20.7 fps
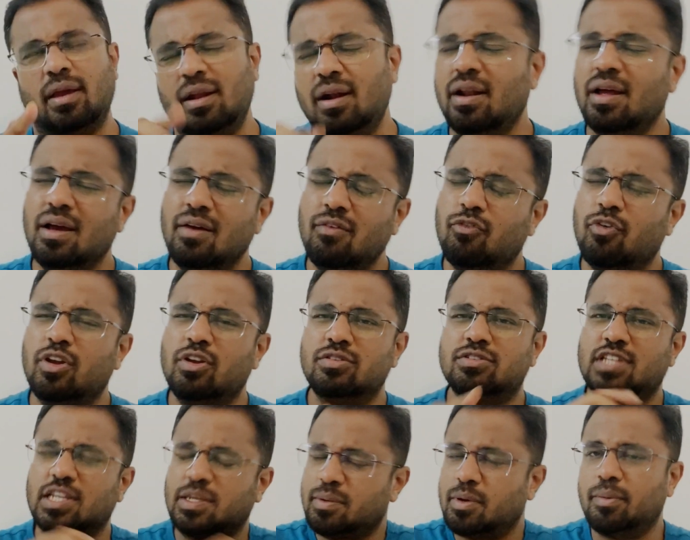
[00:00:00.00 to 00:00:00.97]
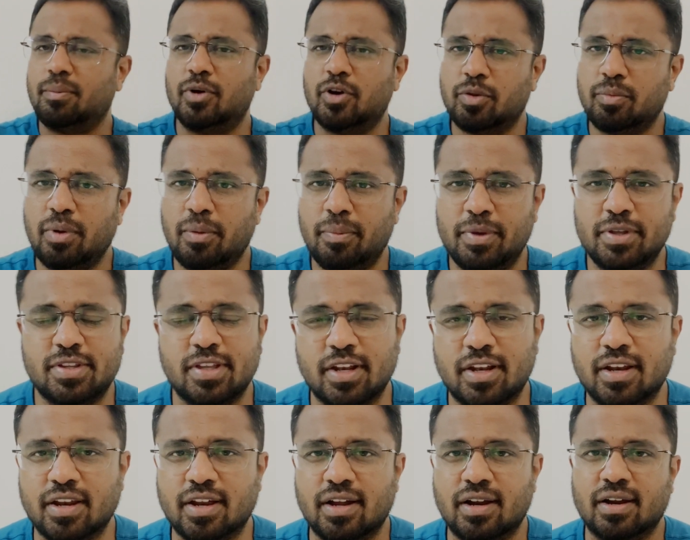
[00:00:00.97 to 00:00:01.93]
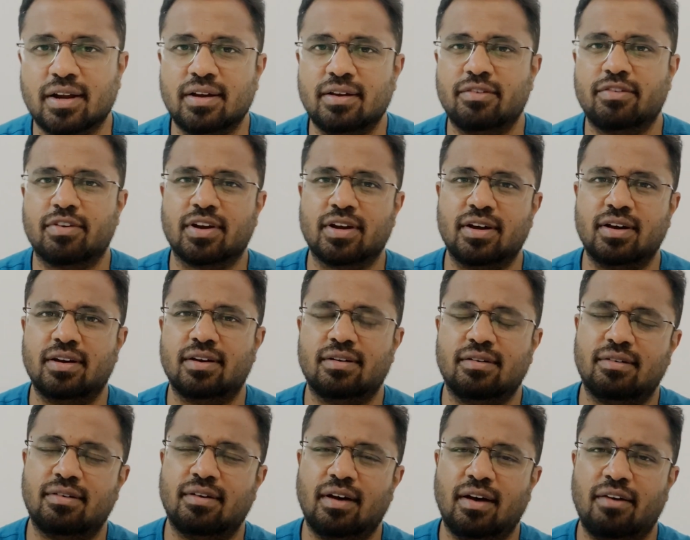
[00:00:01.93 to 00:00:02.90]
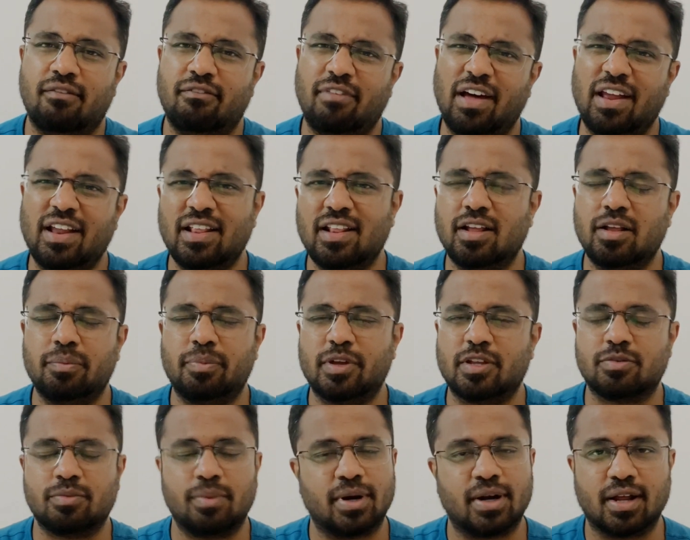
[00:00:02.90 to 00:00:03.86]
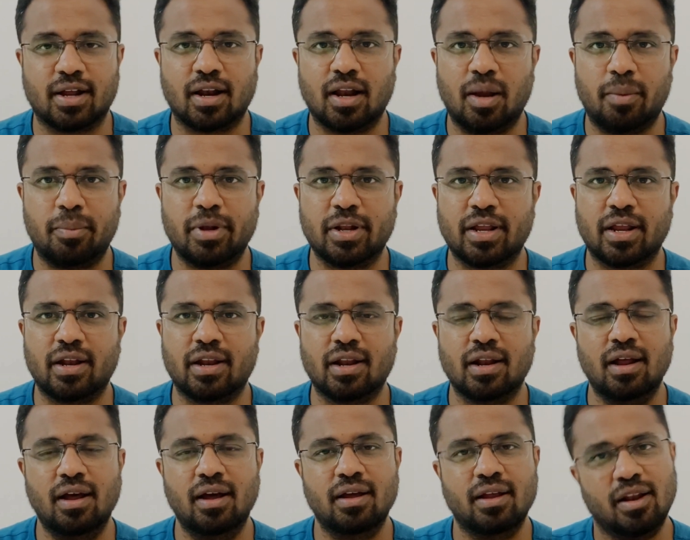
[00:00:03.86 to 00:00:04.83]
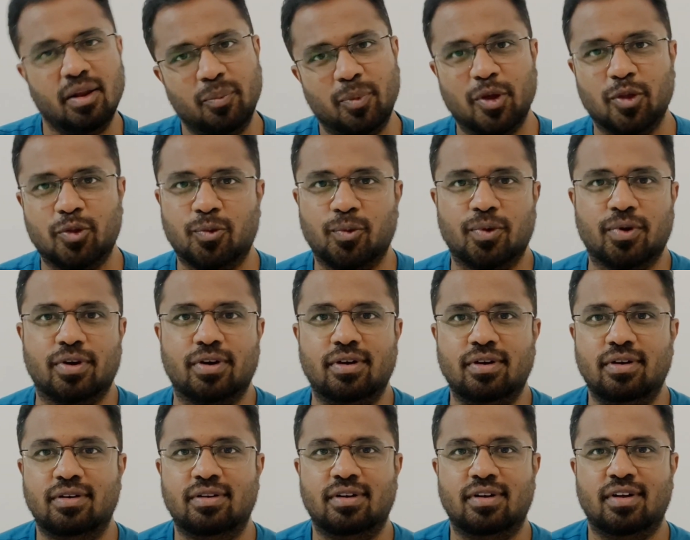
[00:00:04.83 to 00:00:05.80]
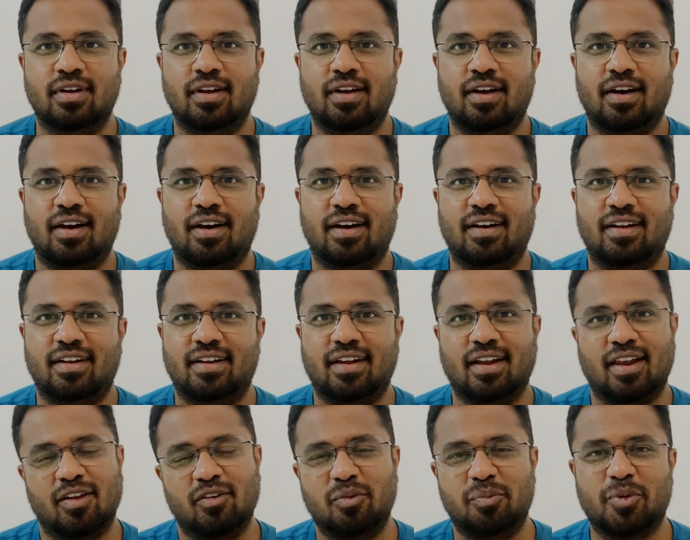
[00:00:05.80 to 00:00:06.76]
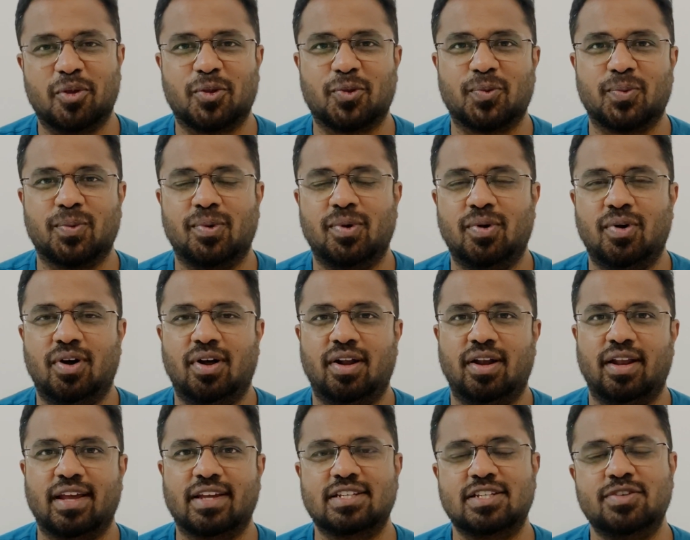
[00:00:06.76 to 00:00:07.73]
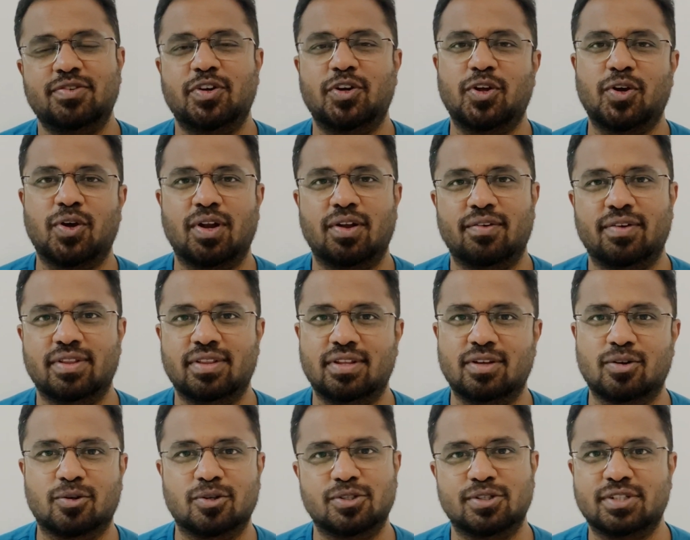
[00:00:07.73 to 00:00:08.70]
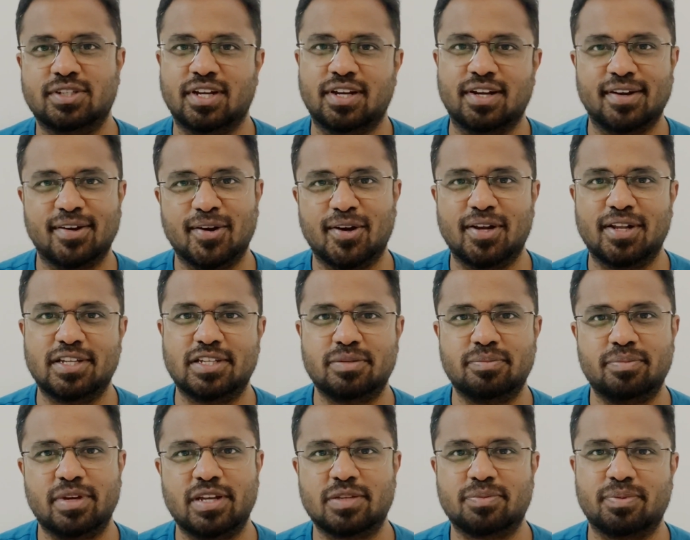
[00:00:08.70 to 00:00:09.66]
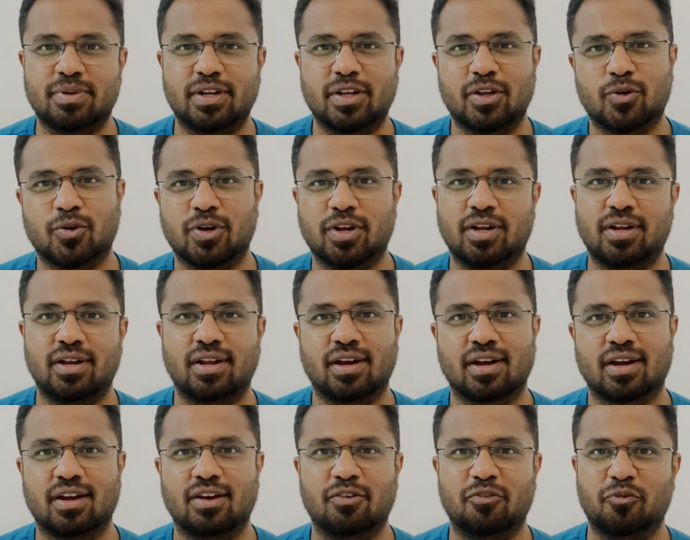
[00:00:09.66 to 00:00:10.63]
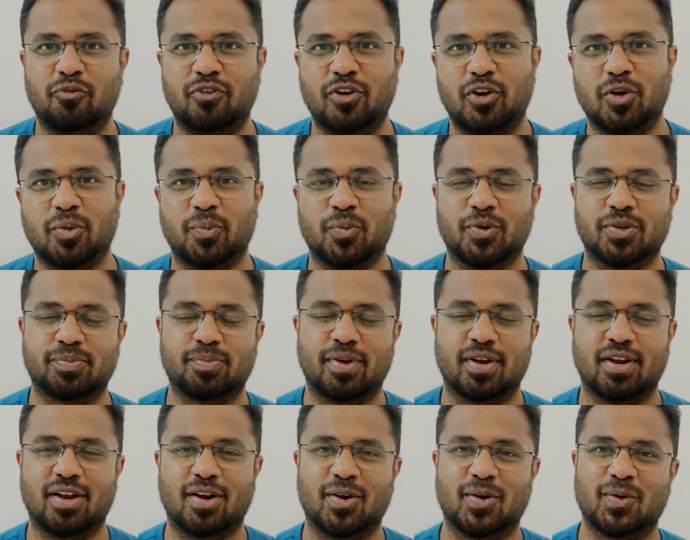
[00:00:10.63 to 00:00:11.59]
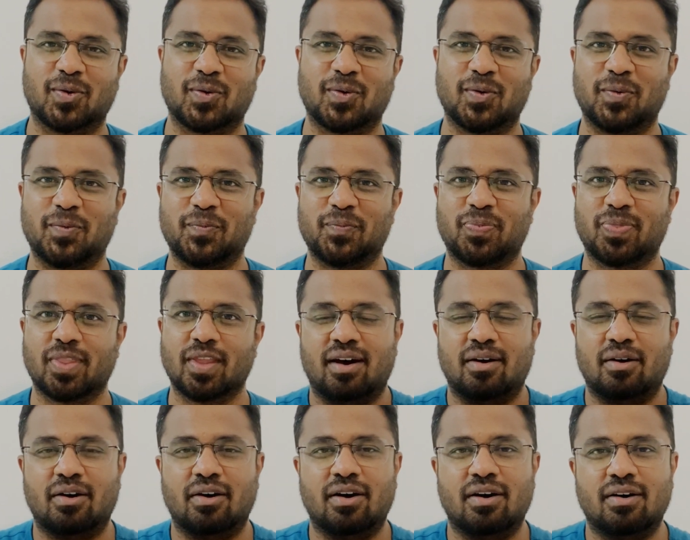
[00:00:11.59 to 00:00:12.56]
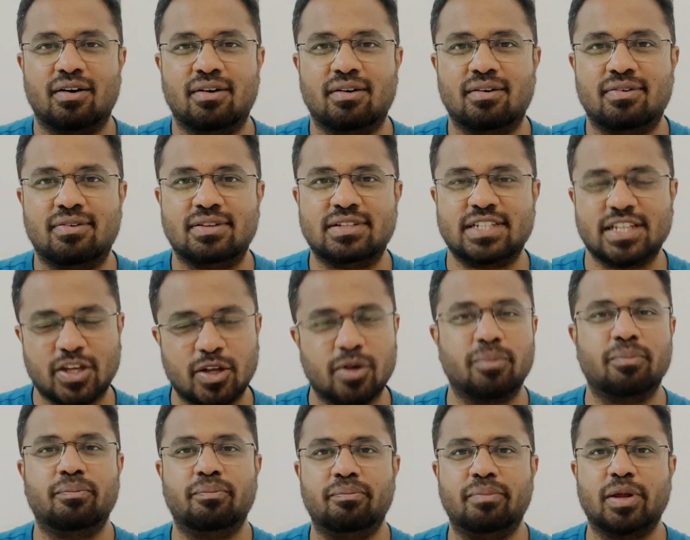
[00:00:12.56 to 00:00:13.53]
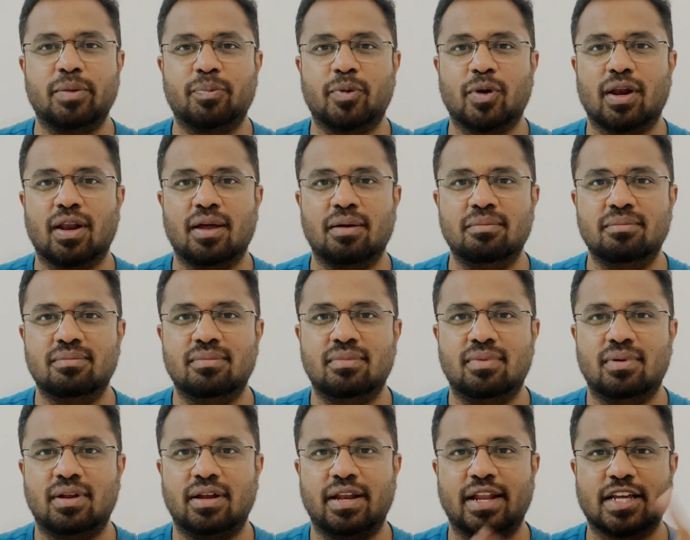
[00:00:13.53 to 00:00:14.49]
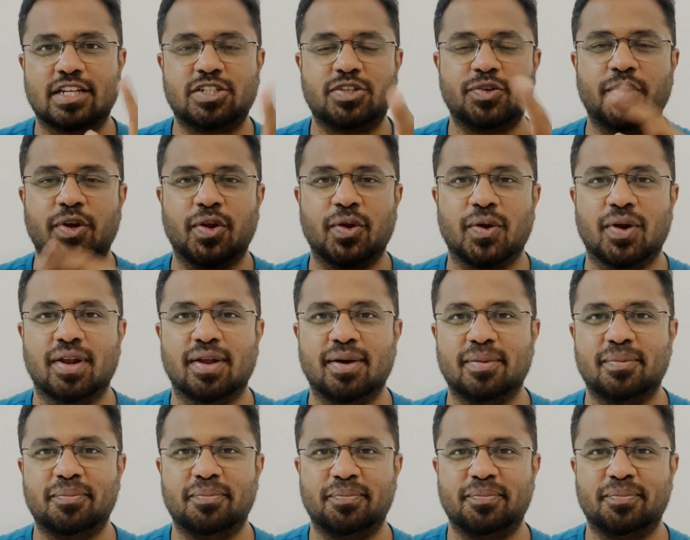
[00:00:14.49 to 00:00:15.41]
என்னடா வெறும் சினிமா மட்டுமே பேசிகிட்டு இருக்காங்க இவங்க வேறு ஏதாவது பேச மாட்டாங்களா அப்படின்னு கேட்டிங்களா இல்லை பேசுவோங்க நல்லாவே பேசுவோம் நெக்ஸ்ட் வீடியோவில் வந்து கொஞ்சம் ஜென்ரல் நாலேஜ் பேஸ் பண்ணி கூட நாங்கள் வீடியோ போஸ்ட் பண்ணலான்ட்டுருக்கோம் சீக்கிரம் மீட் பண்ணலாம் நெக்ஸ்ட் வீடியோவில்